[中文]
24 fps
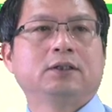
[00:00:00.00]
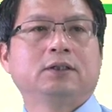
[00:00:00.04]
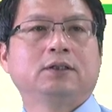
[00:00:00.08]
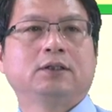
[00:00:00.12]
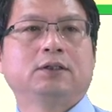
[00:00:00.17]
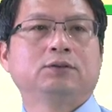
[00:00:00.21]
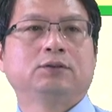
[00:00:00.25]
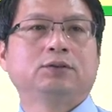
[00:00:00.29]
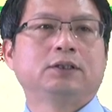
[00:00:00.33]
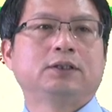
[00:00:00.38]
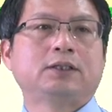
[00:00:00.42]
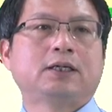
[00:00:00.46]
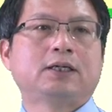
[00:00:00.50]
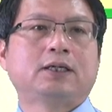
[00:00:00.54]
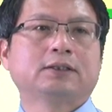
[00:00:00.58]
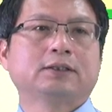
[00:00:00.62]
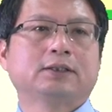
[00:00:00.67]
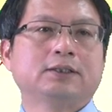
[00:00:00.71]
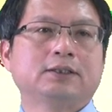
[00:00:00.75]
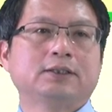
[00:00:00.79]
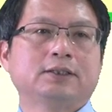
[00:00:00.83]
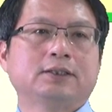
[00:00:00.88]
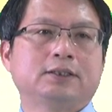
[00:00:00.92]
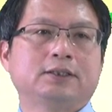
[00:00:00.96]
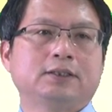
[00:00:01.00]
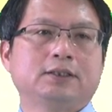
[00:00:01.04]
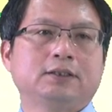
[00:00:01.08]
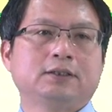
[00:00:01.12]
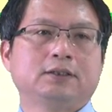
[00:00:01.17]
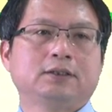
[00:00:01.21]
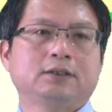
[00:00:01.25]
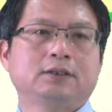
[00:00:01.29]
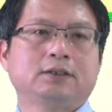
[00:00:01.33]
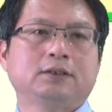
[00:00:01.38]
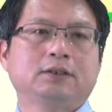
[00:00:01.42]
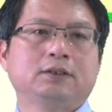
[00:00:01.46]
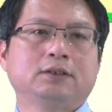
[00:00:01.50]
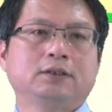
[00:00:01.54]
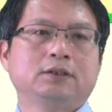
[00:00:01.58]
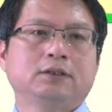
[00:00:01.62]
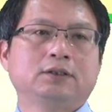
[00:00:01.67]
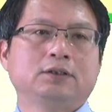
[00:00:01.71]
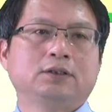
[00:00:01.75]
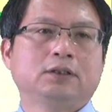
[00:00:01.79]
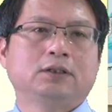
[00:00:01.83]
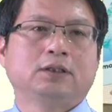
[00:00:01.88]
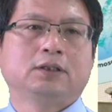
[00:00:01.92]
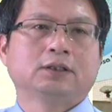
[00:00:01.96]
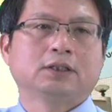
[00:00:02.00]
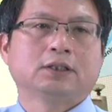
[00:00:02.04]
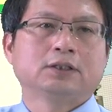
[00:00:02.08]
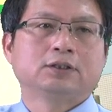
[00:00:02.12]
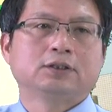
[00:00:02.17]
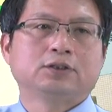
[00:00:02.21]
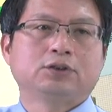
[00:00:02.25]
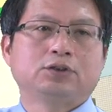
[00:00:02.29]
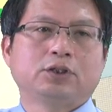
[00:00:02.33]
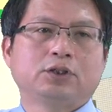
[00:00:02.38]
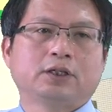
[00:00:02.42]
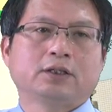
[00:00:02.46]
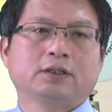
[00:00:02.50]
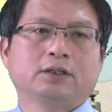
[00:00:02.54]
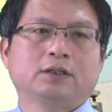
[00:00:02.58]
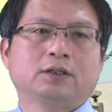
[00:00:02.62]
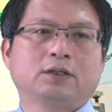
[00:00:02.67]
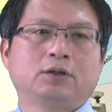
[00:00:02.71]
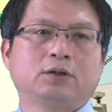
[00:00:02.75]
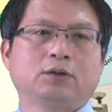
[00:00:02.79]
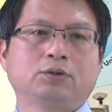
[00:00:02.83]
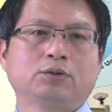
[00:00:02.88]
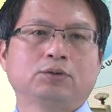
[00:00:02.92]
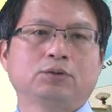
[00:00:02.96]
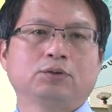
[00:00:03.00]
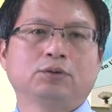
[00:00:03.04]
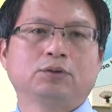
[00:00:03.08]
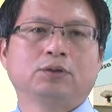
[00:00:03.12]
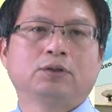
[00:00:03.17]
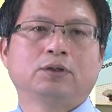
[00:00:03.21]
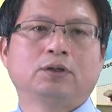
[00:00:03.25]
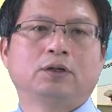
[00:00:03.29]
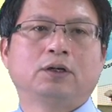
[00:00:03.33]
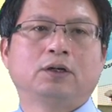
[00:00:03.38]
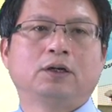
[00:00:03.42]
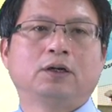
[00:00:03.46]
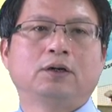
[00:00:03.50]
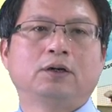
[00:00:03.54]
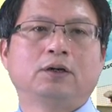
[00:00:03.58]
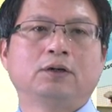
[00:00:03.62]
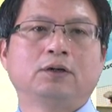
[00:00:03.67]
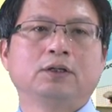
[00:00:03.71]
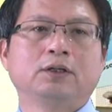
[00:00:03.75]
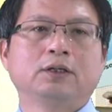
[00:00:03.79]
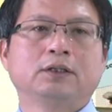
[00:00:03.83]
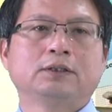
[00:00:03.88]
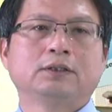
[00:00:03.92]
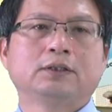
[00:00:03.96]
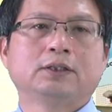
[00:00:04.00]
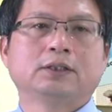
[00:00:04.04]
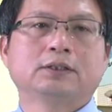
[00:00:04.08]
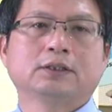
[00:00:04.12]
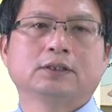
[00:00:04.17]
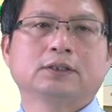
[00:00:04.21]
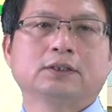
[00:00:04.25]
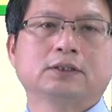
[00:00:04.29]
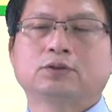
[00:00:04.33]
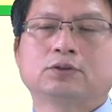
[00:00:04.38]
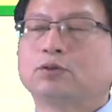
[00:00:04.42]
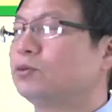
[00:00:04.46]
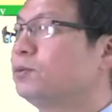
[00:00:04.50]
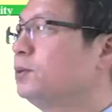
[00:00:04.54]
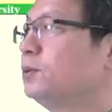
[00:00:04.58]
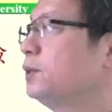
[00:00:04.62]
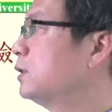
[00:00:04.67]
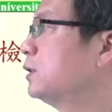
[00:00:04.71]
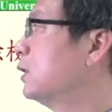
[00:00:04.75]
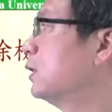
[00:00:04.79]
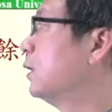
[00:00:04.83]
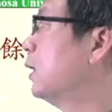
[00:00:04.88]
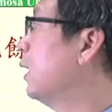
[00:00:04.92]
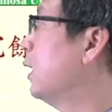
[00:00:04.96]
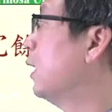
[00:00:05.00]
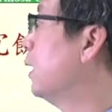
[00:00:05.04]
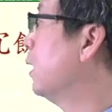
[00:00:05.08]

redundancy 的 check code 哈。那这个中文名称呢